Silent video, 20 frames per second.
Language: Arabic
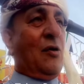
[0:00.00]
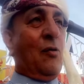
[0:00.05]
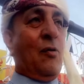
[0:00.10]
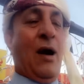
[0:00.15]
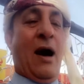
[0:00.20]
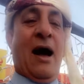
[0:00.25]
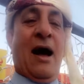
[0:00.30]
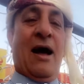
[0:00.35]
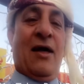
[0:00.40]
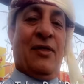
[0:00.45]

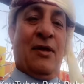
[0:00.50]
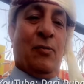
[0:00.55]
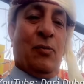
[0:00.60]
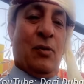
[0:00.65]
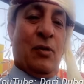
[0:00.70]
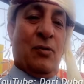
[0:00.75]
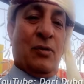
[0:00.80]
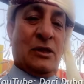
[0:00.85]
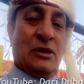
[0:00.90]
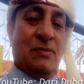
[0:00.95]
وهذا
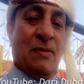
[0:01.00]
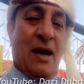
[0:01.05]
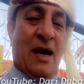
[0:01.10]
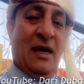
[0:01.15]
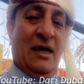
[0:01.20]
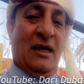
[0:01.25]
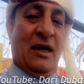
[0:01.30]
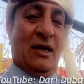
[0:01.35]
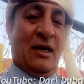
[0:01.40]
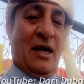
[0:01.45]
ابو
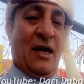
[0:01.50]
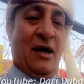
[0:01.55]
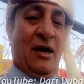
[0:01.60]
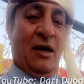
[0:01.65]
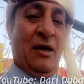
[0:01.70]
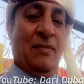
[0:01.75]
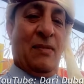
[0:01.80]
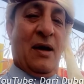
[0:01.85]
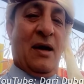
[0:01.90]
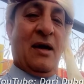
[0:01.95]
اسماعيل الله
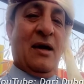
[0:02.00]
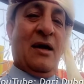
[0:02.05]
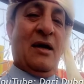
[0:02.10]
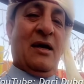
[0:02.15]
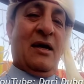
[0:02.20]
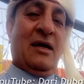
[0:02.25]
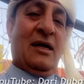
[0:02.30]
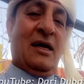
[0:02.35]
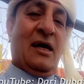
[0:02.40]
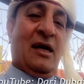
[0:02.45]
يرحمه
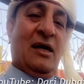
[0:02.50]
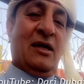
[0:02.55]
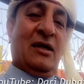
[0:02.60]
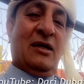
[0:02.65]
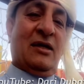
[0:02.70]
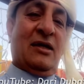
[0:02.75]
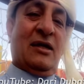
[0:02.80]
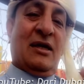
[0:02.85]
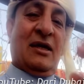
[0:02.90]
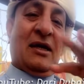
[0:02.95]

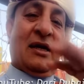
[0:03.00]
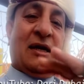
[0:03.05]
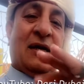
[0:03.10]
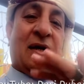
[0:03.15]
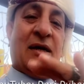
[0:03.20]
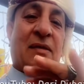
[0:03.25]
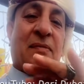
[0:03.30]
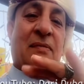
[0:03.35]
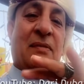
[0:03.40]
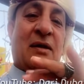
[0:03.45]
عنده
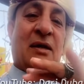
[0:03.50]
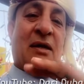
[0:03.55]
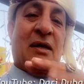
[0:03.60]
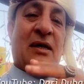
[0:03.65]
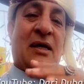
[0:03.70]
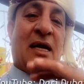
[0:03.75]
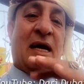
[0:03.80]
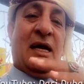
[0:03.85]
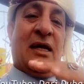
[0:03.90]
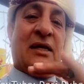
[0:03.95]

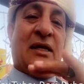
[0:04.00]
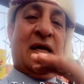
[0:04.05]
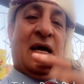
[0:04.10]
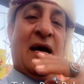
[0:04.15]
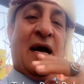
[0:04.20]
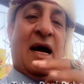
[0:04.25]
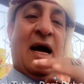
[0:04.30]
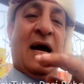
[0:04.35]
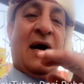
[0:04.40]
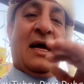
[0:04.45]
يعني
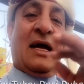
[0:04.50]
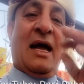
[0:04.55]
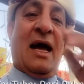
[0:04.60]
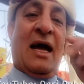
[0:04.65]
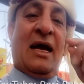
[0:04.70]
آه